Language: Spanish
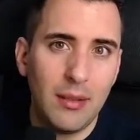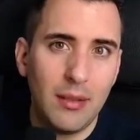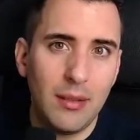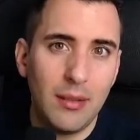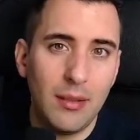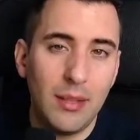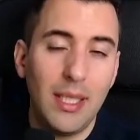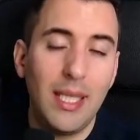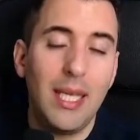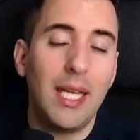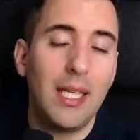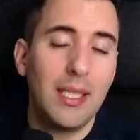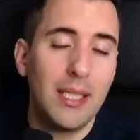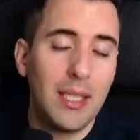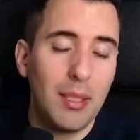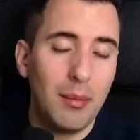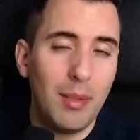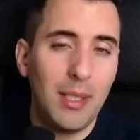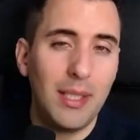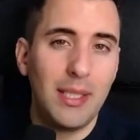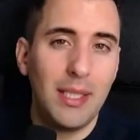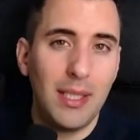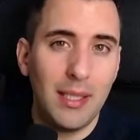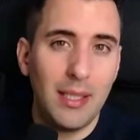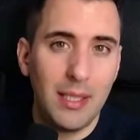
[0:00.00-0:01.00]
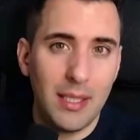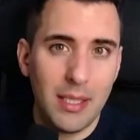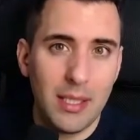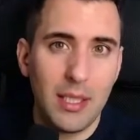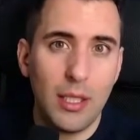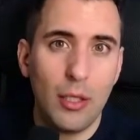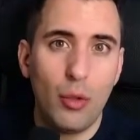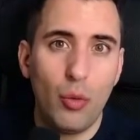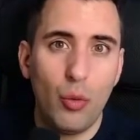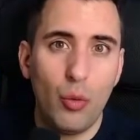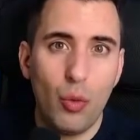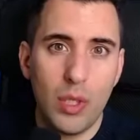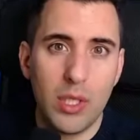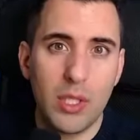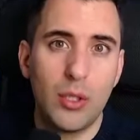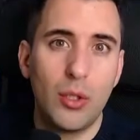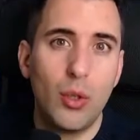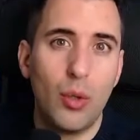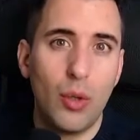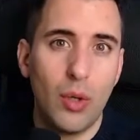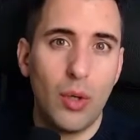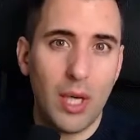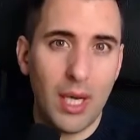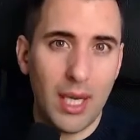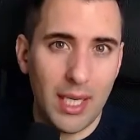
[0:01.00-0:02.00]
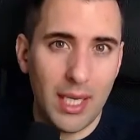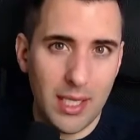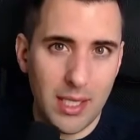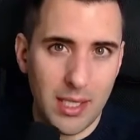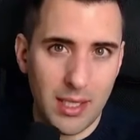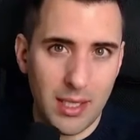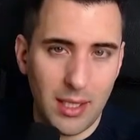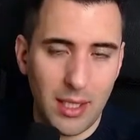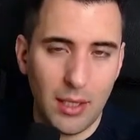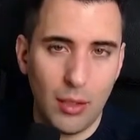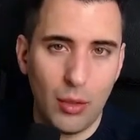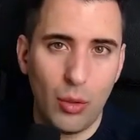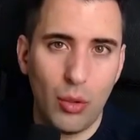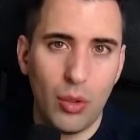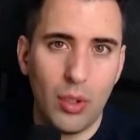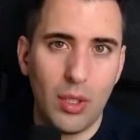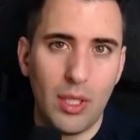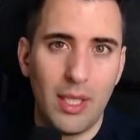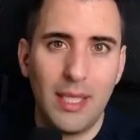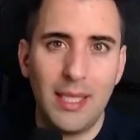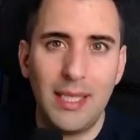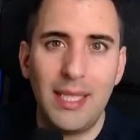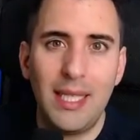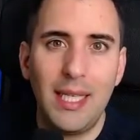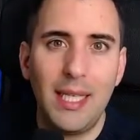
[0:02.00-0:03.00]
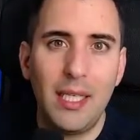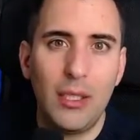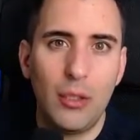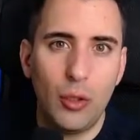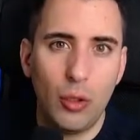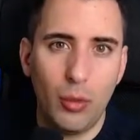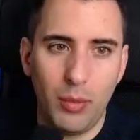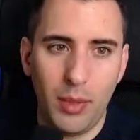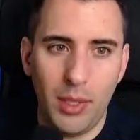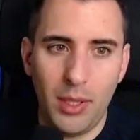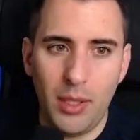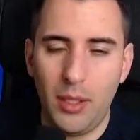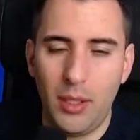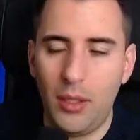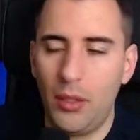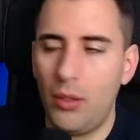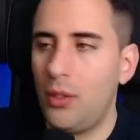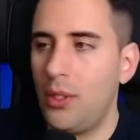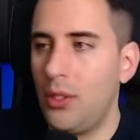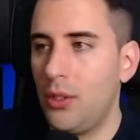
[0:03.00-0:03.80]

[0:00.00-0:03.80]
directamente desde nuestro registrador del dominio.